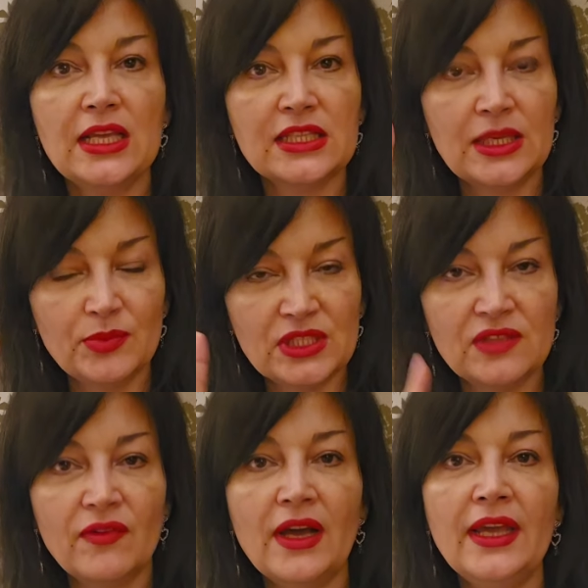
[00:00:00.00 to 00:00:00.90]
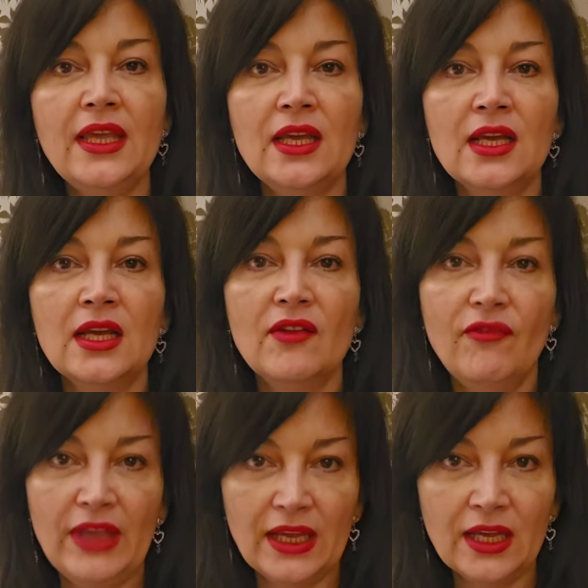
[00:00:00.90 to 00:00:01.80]
Es gibt zwei
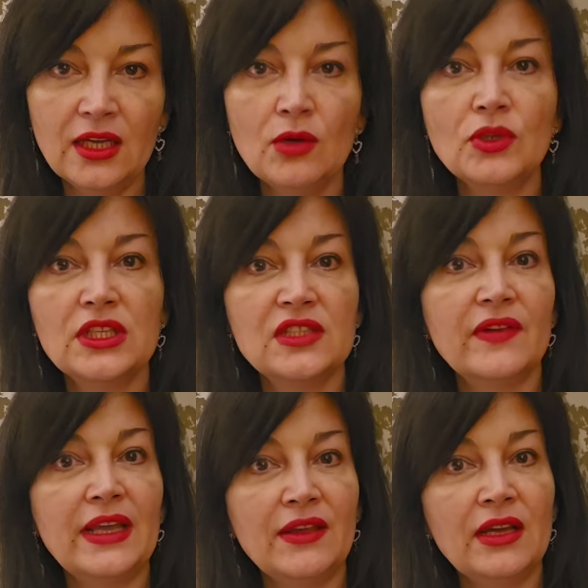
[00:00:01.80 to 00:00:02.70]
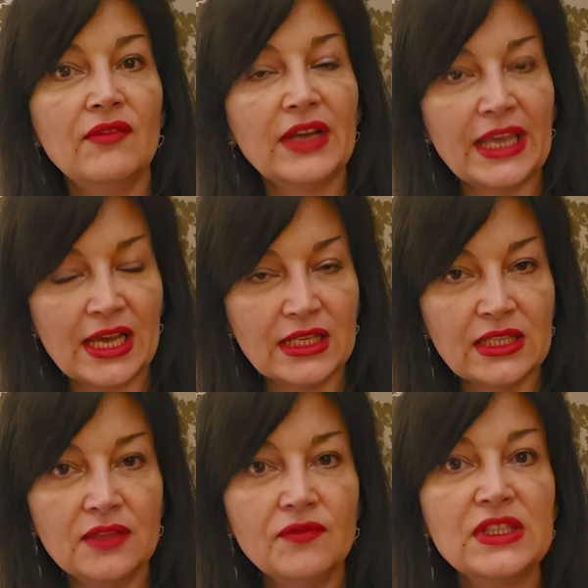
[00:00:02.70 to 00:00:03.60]
Wege oder zwei
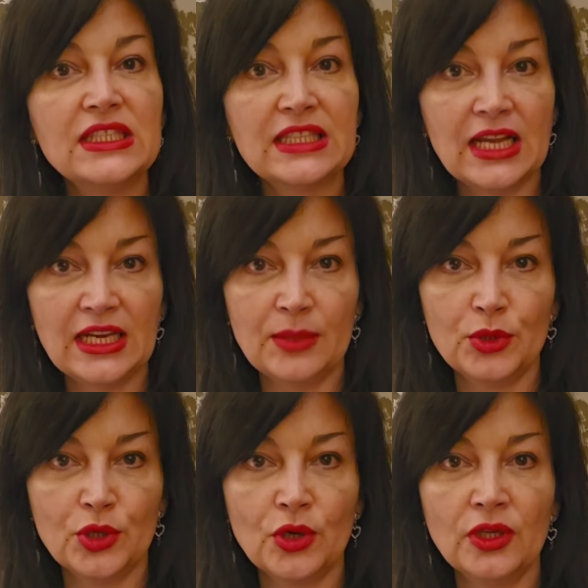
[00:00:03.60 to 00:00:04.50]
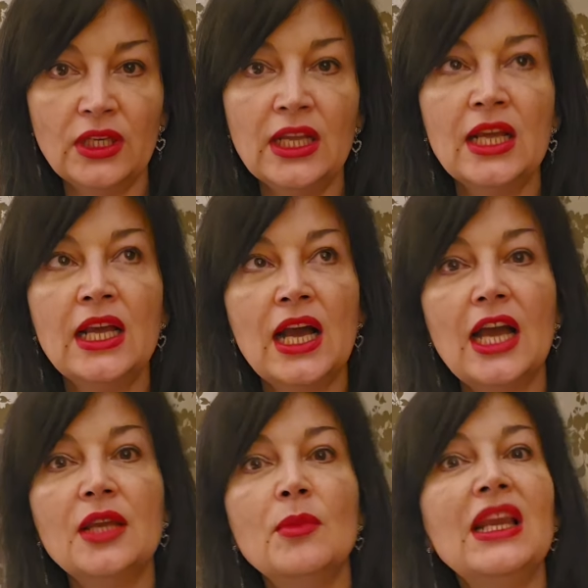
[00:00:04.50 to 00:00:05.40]
Varianten, wie Sie teilnehmen können.
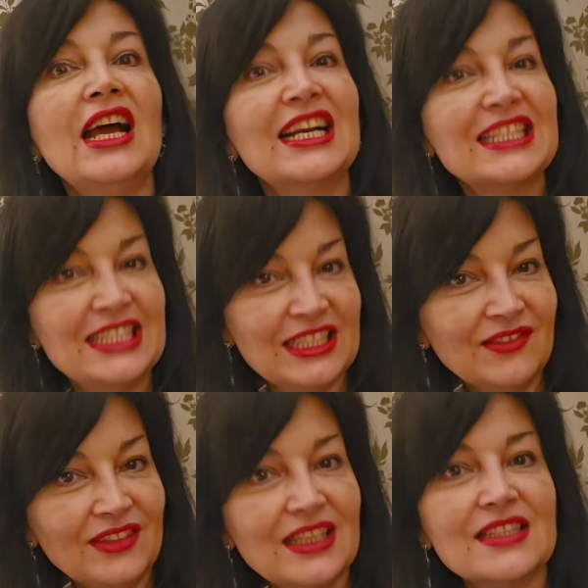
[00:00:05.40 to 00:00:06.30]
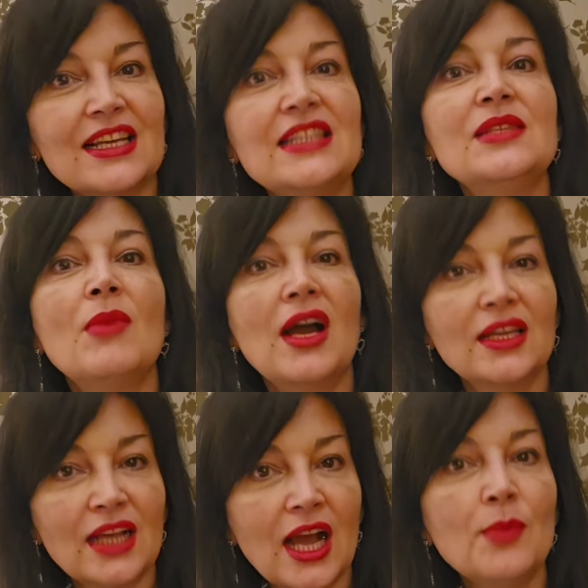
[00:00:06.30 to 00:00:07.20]
Einmal aktiv, das heißt, Sie
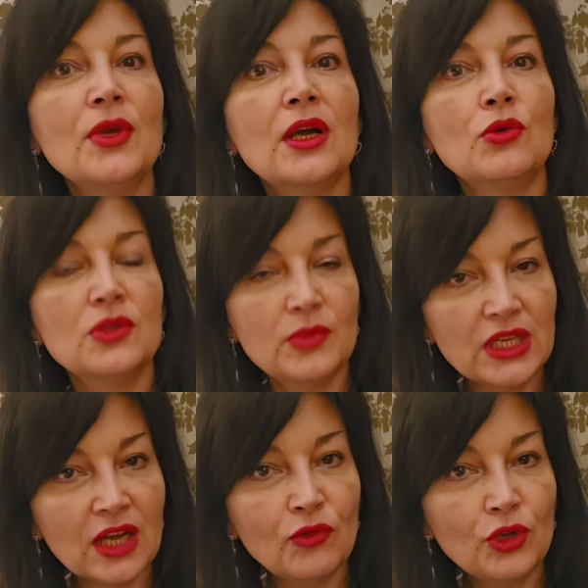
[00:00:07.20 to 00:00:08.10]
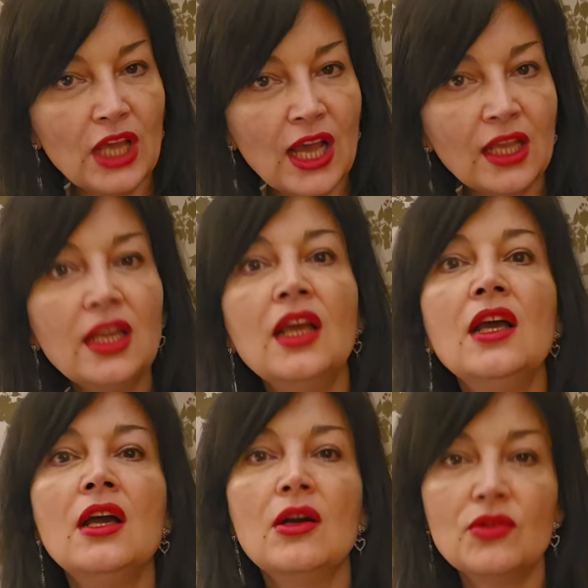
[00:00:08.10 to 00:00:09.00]
machen Kamera und Mikrofon an
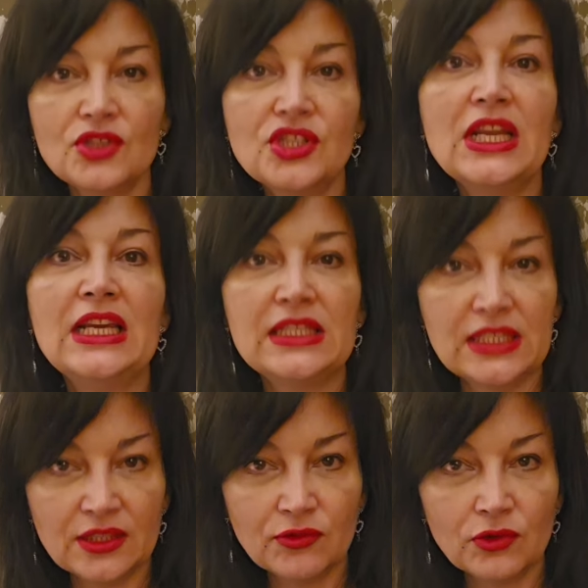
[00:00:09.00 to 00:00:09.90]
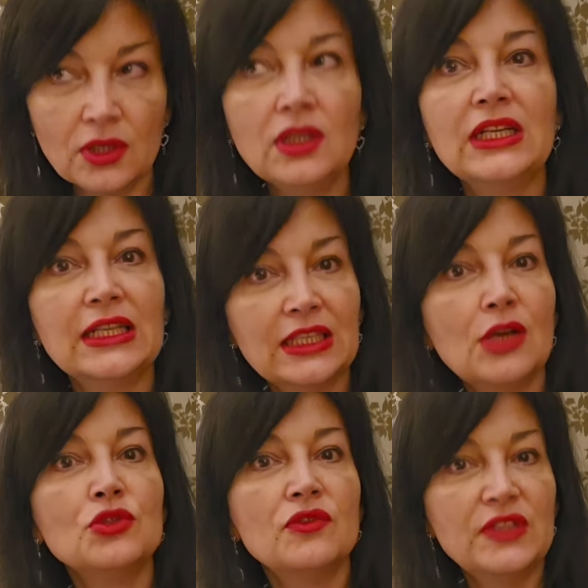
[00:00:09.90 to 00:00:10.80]
und stellen sich vor,
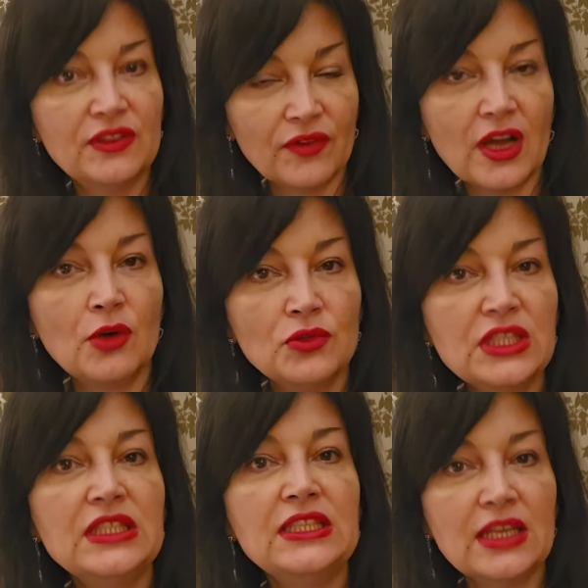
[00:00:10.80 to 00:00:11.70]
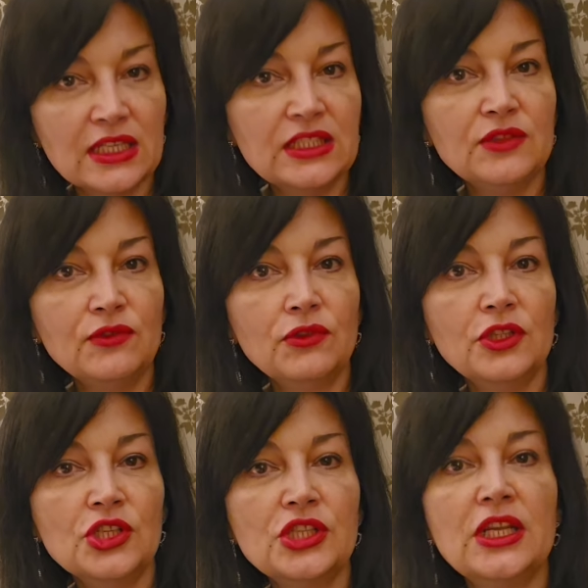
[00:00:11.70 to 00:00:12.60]
genauso wie die Frauen, die sich aktiv
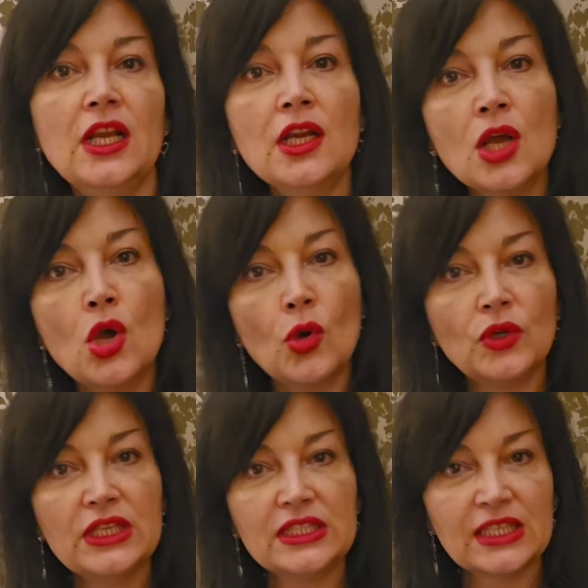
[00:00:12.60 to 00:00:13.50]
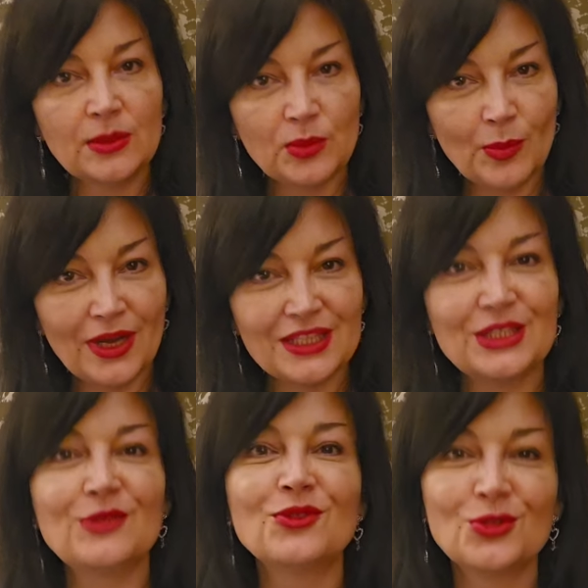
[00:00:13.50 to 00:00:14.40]
vorstellen. Oder es gibt
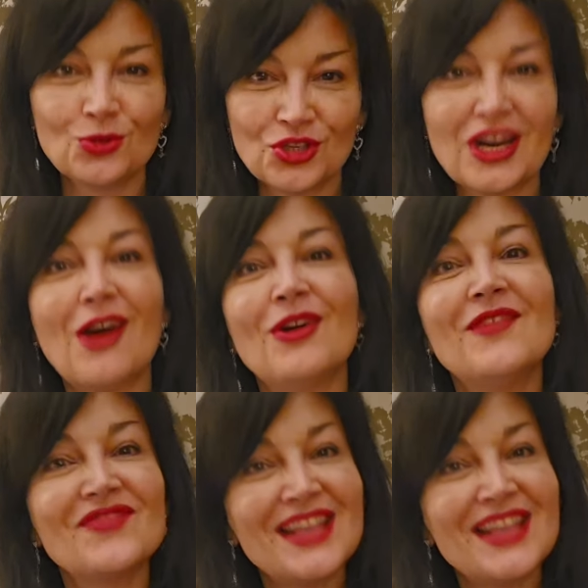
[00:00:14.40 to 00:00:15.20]
passiv Zuschauer.